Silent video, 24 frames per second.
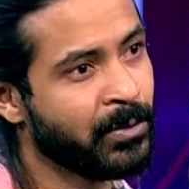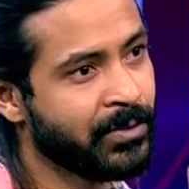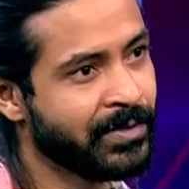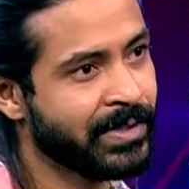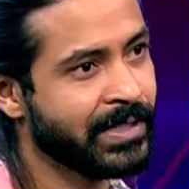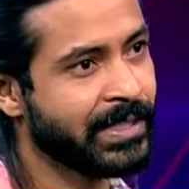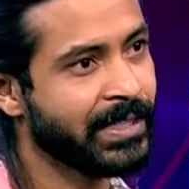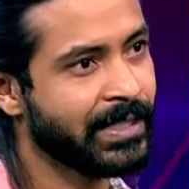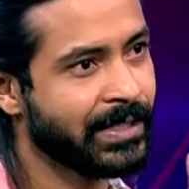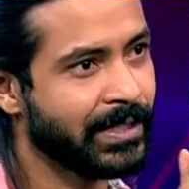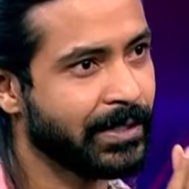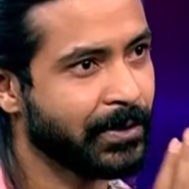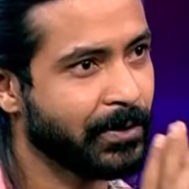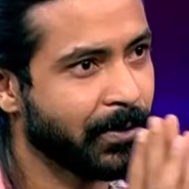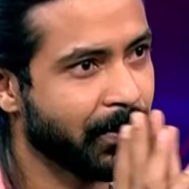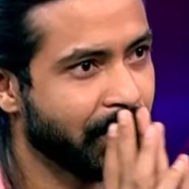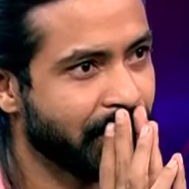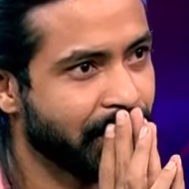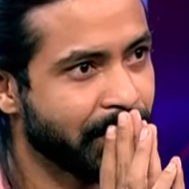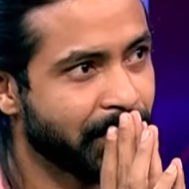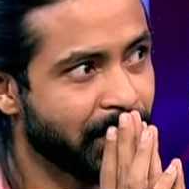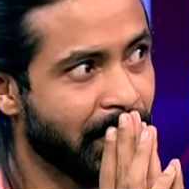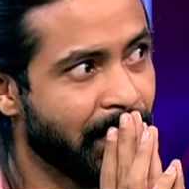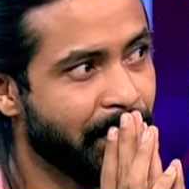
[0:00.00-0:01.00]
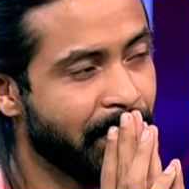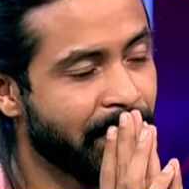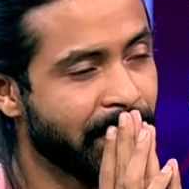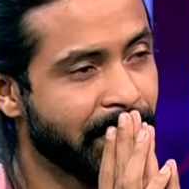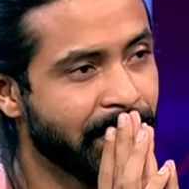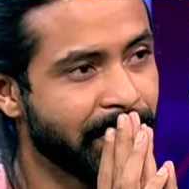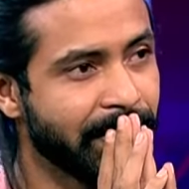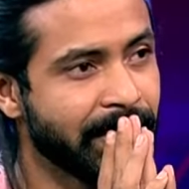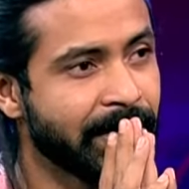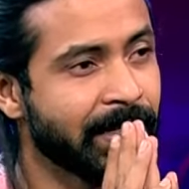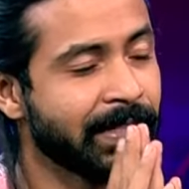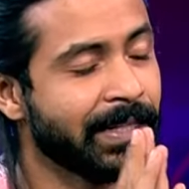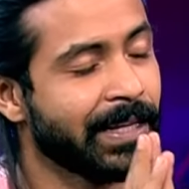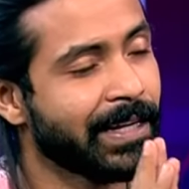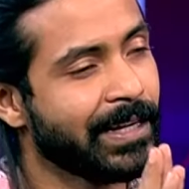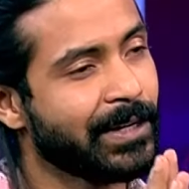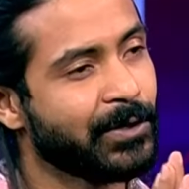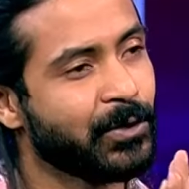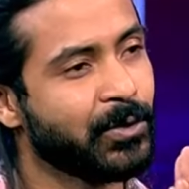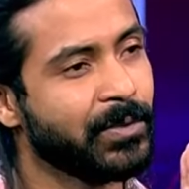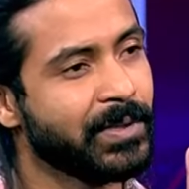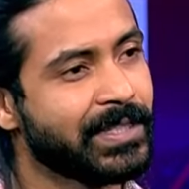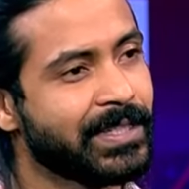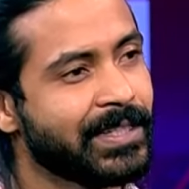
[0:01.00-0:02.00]
মুভি থিয়েটার হলো তো আমার আচ্ছা। এটা দেখার
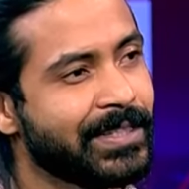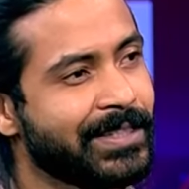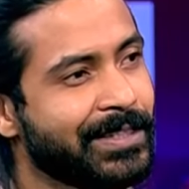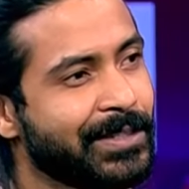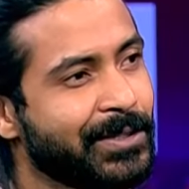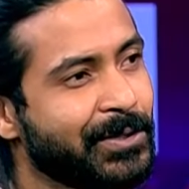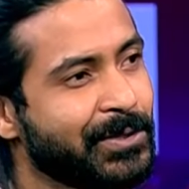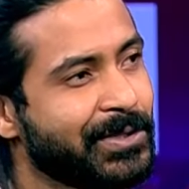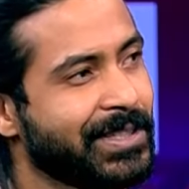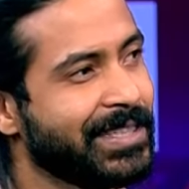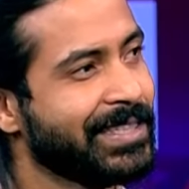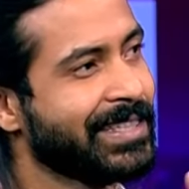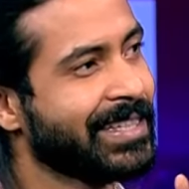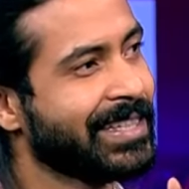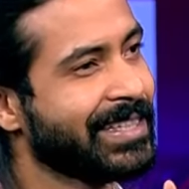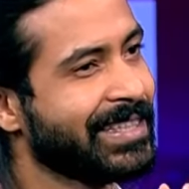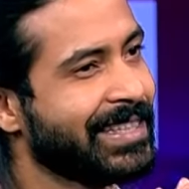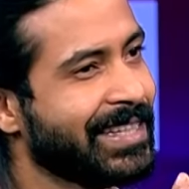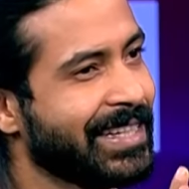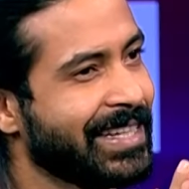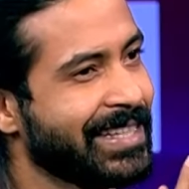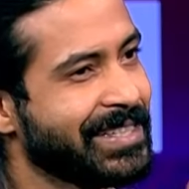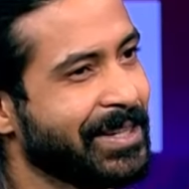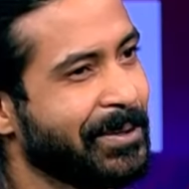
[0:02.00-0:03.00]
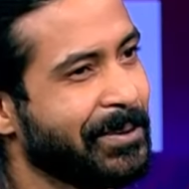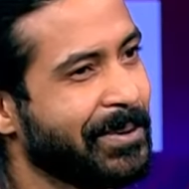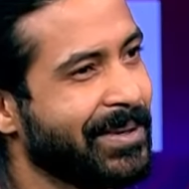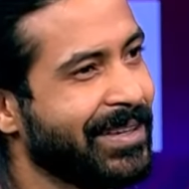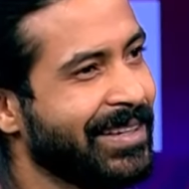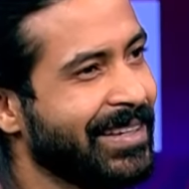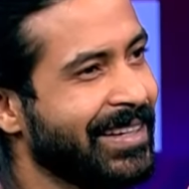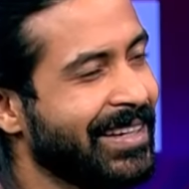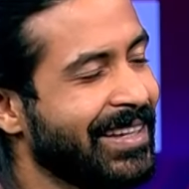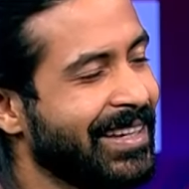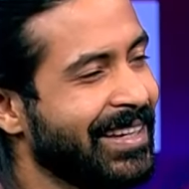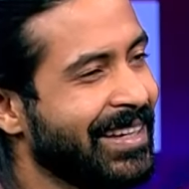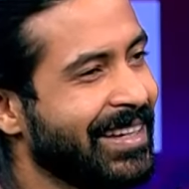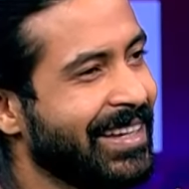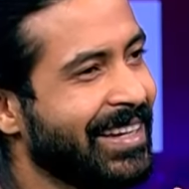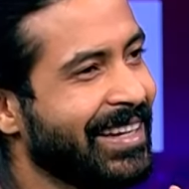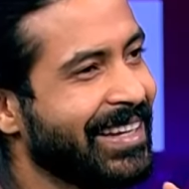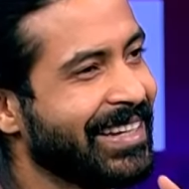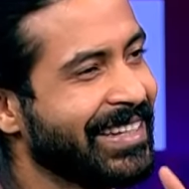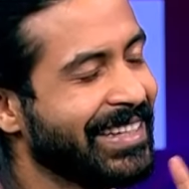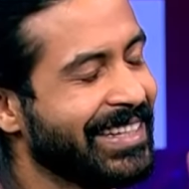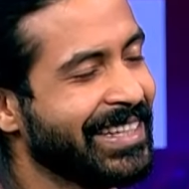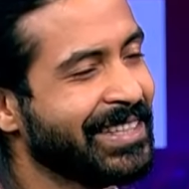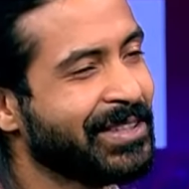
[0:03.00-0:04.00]
খুব ইচ্ছা ছিল সে জায়গা থেকে যাওয়া
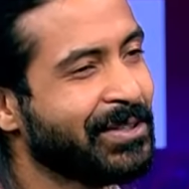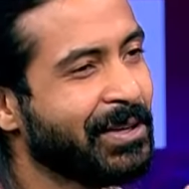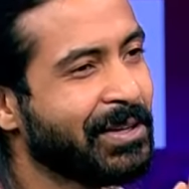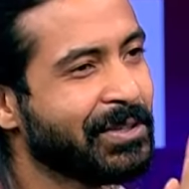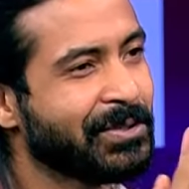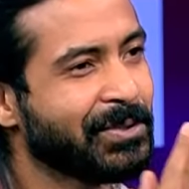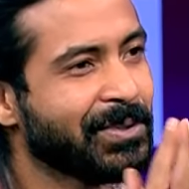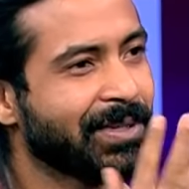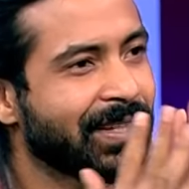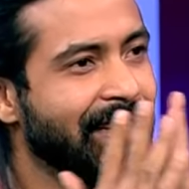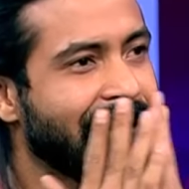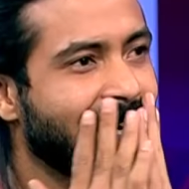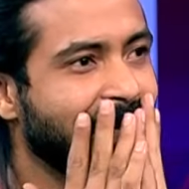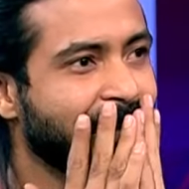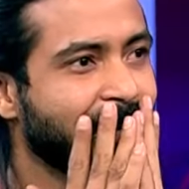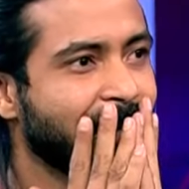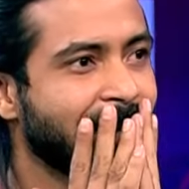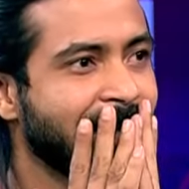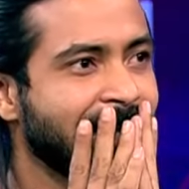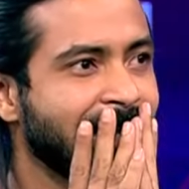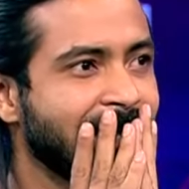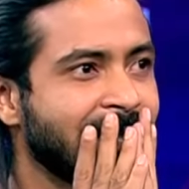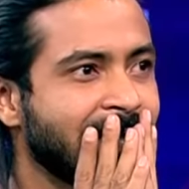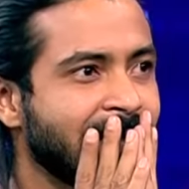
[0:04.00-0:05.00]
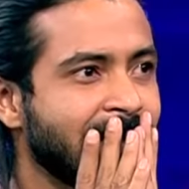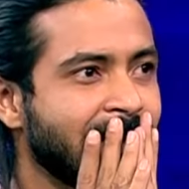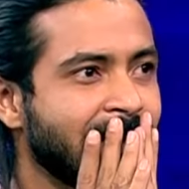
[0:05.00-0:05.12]
গিয়ে তো আসলে আসলে যেটা